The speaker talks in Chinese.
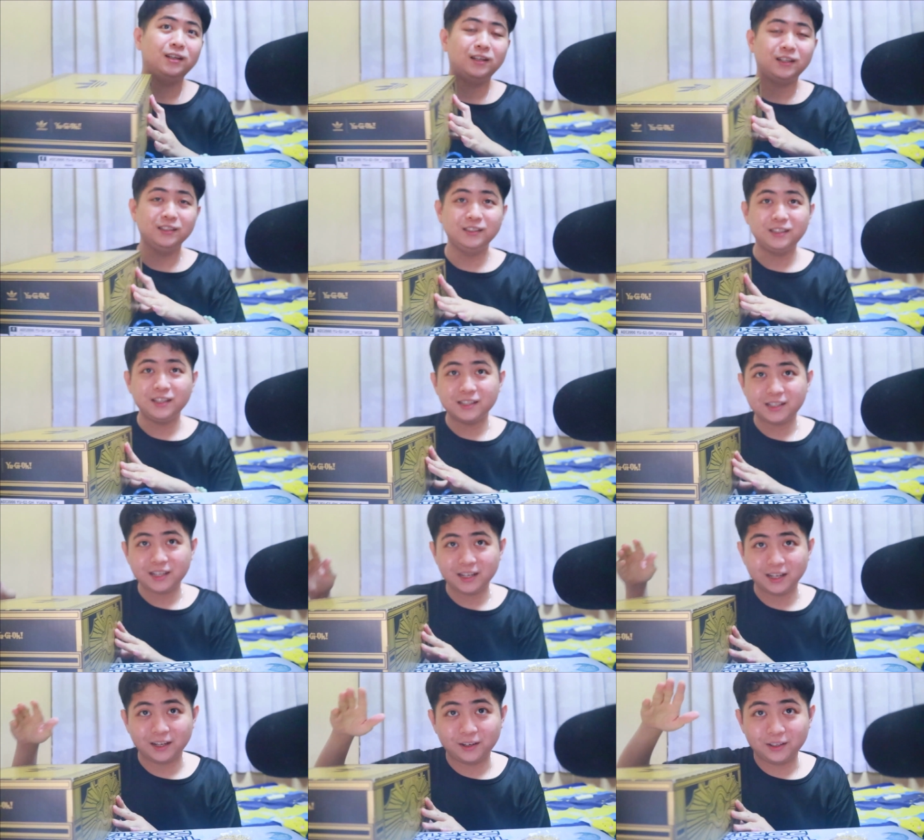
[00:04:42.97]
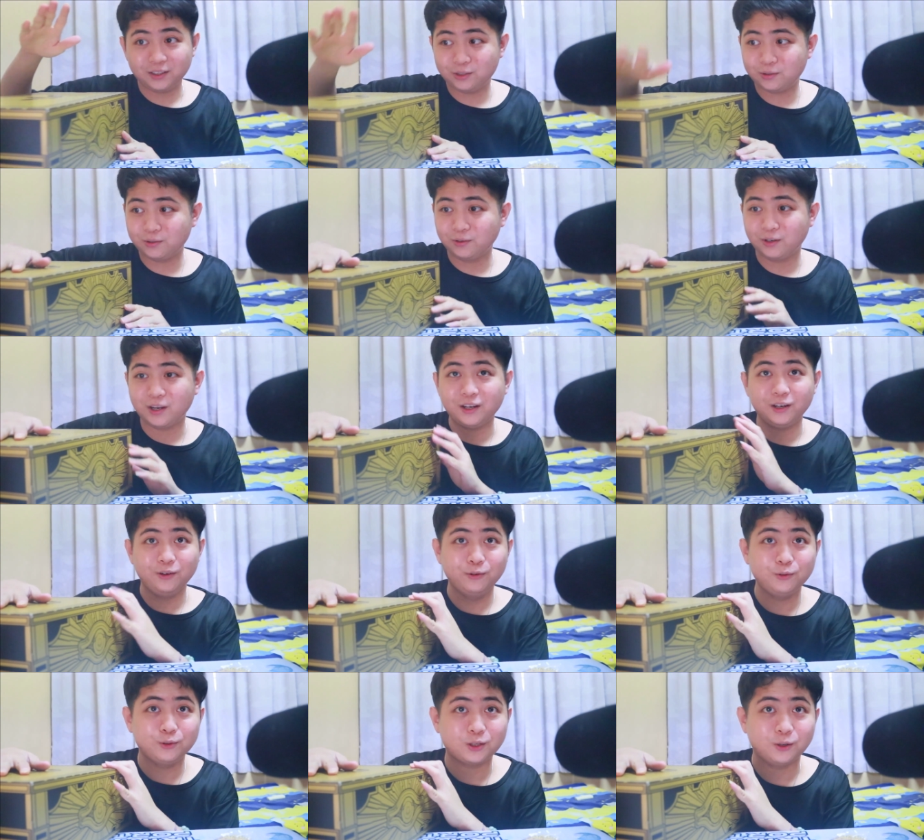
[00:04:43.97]
很谢谢的，可以
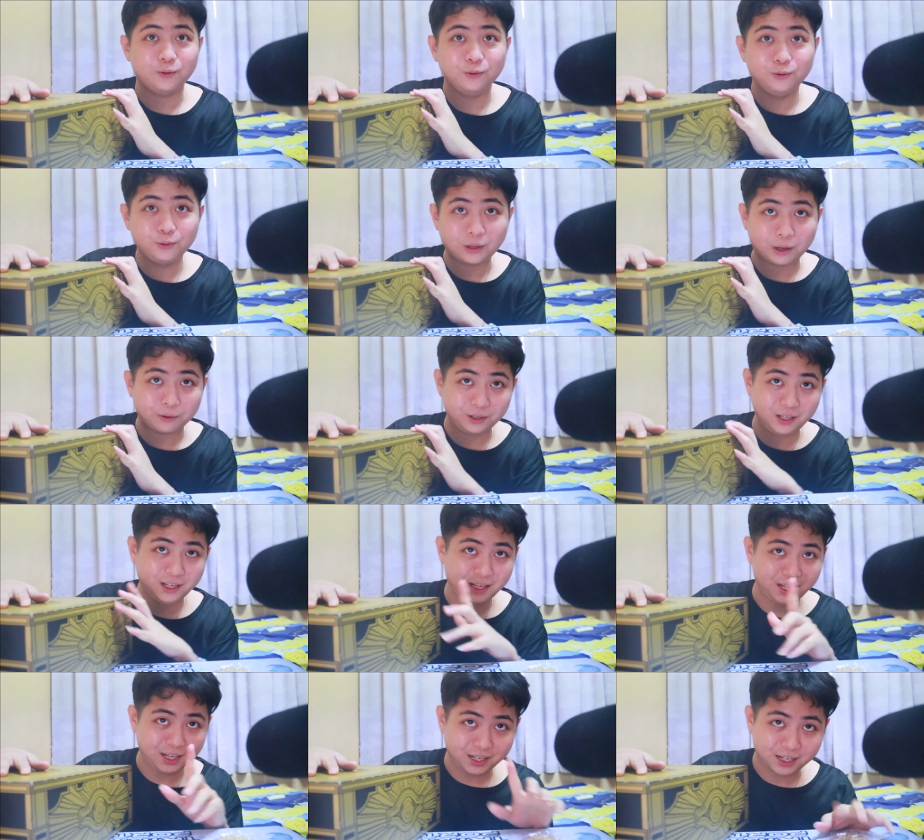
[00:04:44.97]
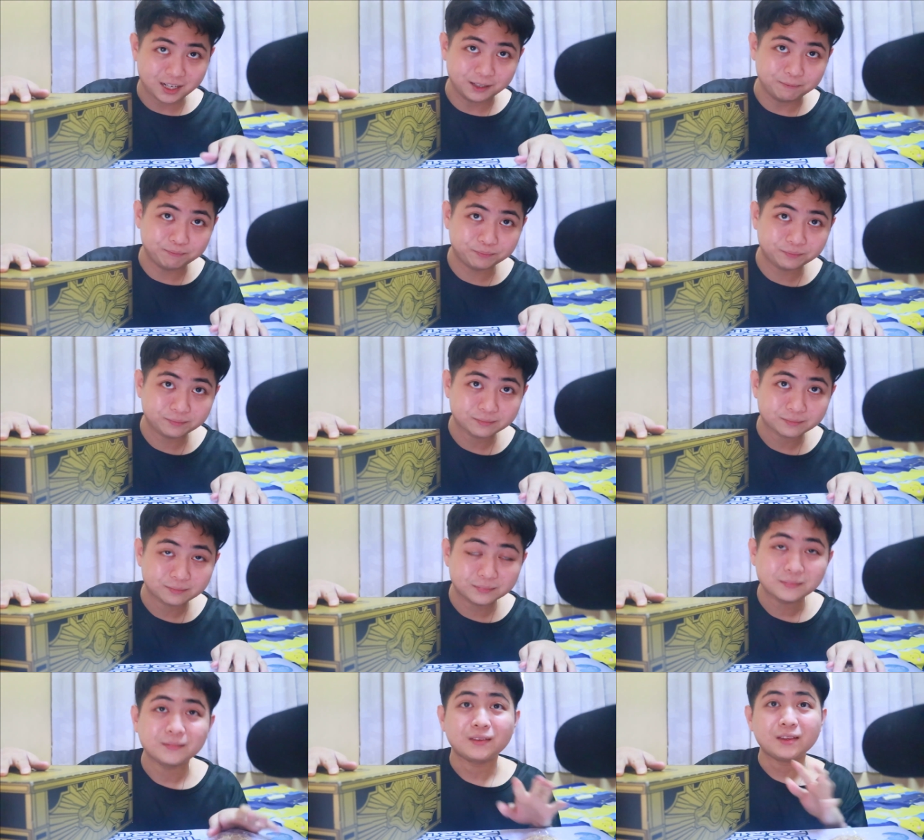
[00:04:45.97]
入手入到一个
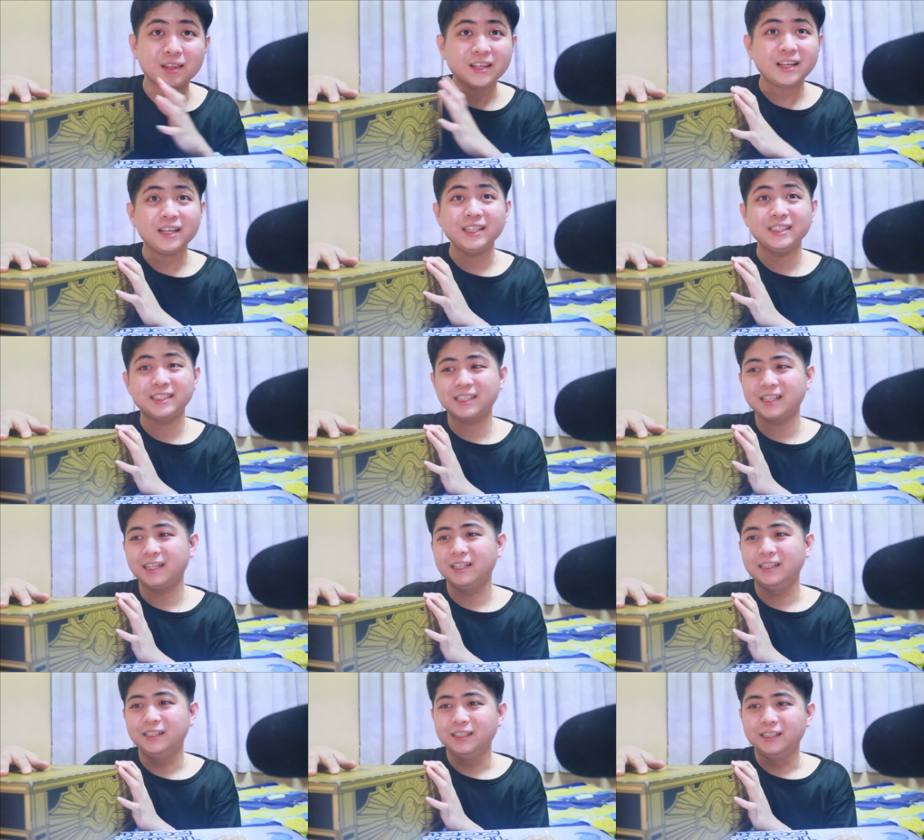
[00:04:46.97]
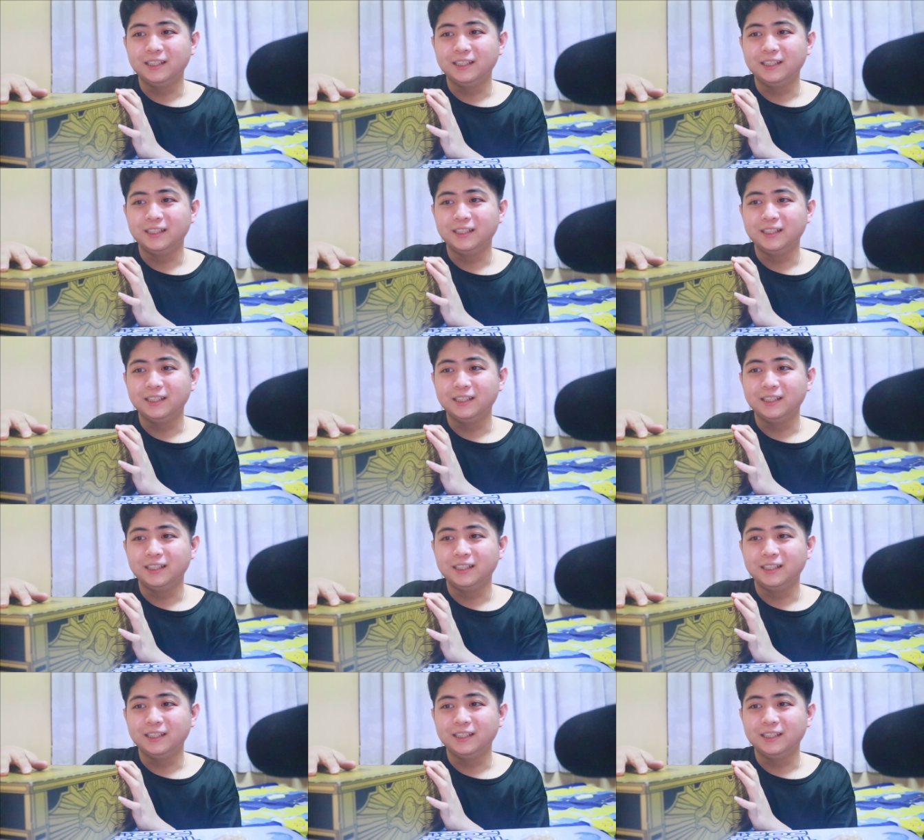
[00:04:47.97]
这个。